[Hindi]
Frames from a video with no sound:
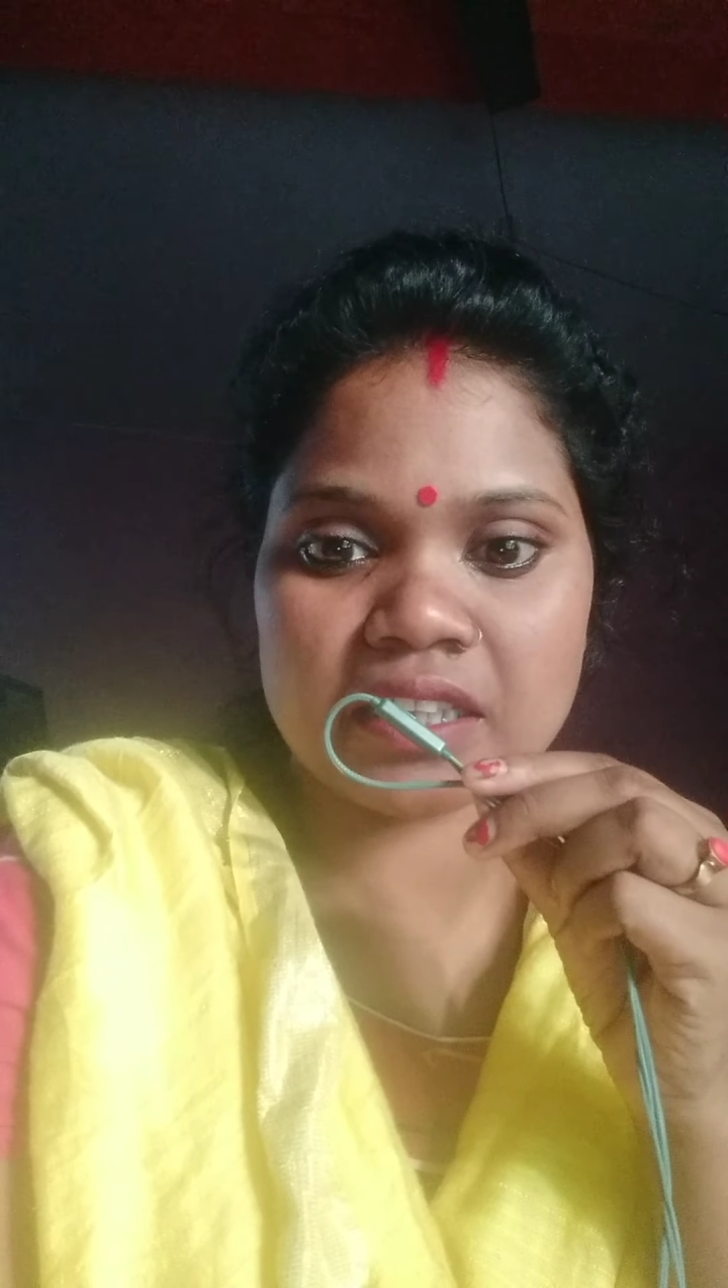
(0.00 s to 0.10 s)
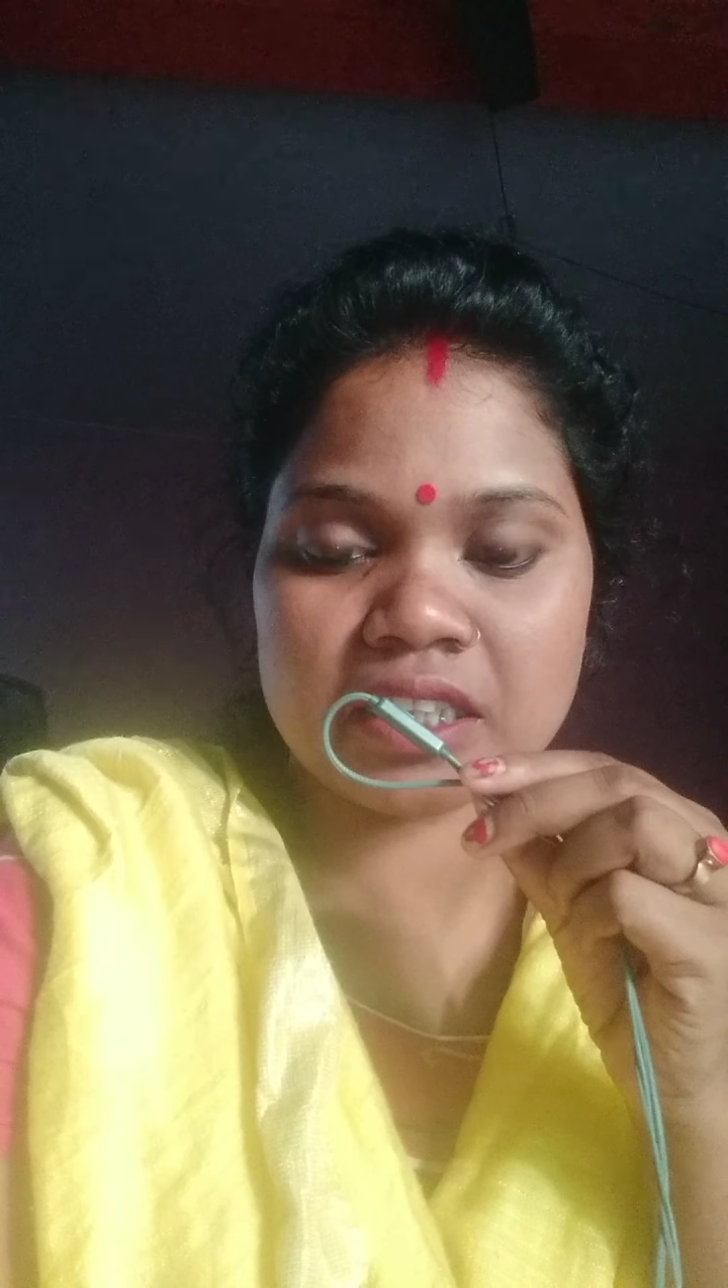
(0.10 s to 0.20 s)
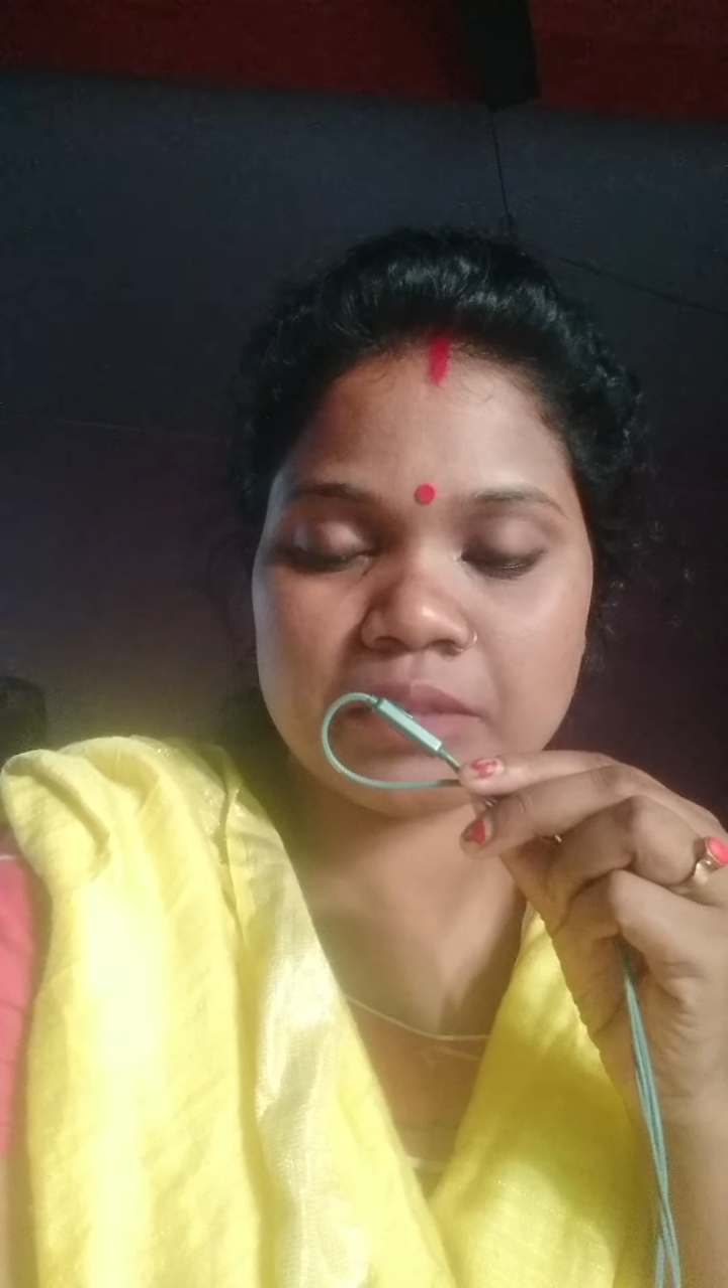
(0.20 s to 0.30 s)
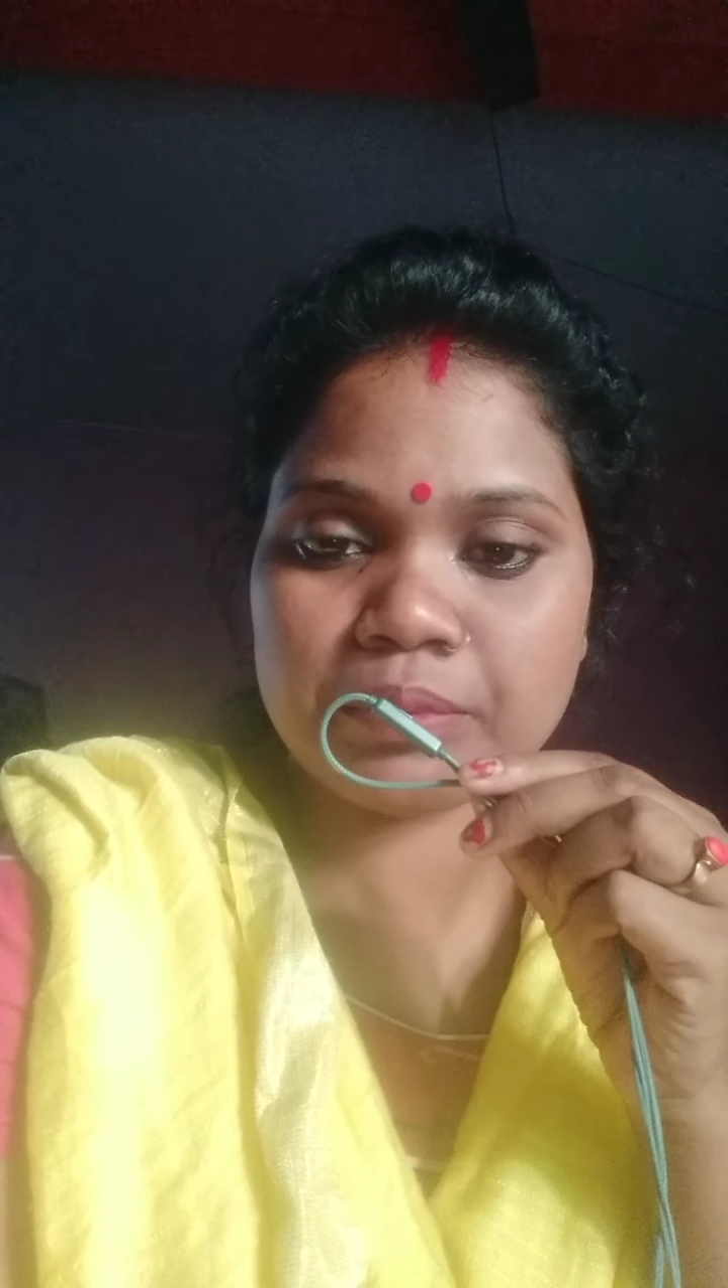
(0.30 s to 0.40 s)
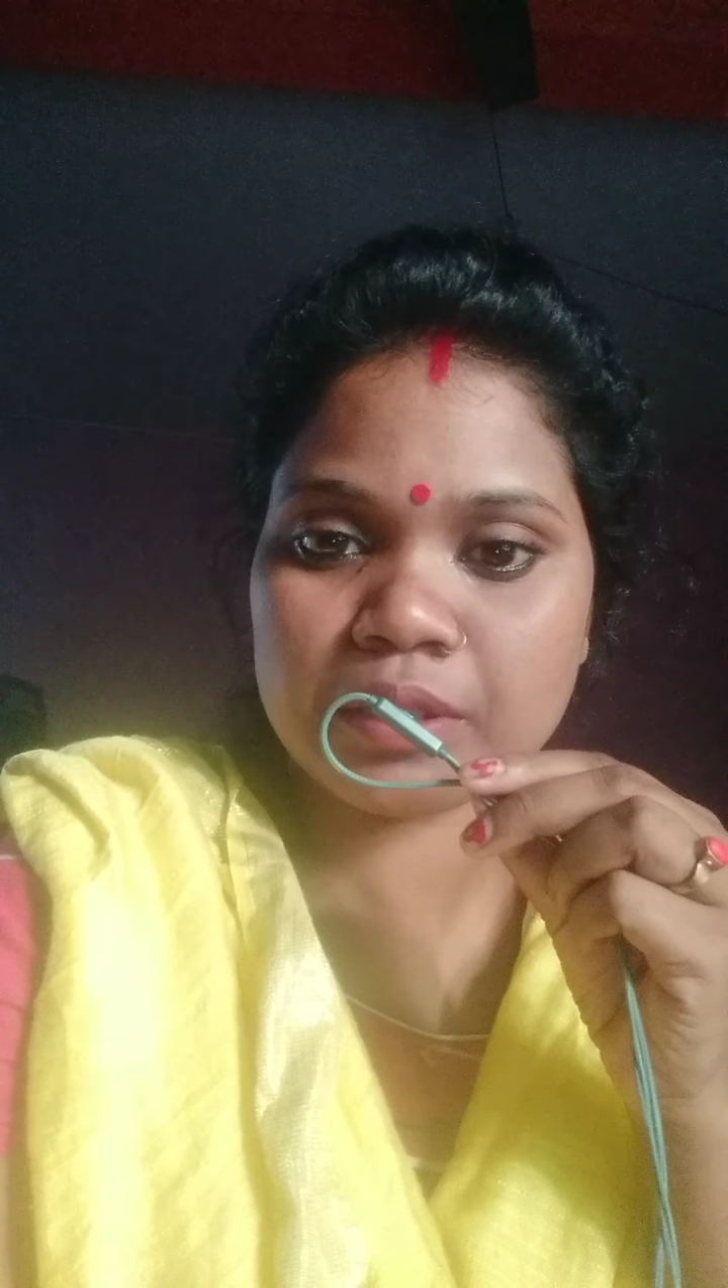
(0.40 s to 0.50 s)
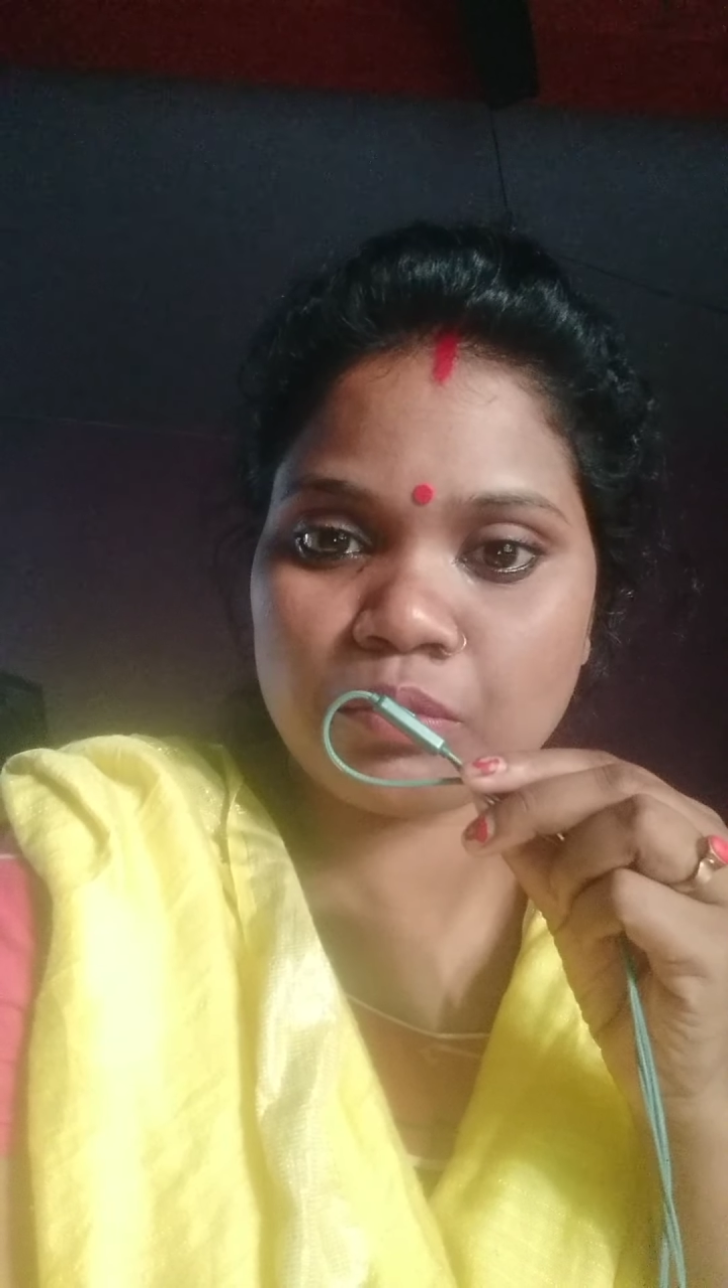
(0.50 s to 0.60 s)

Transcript: टिपिट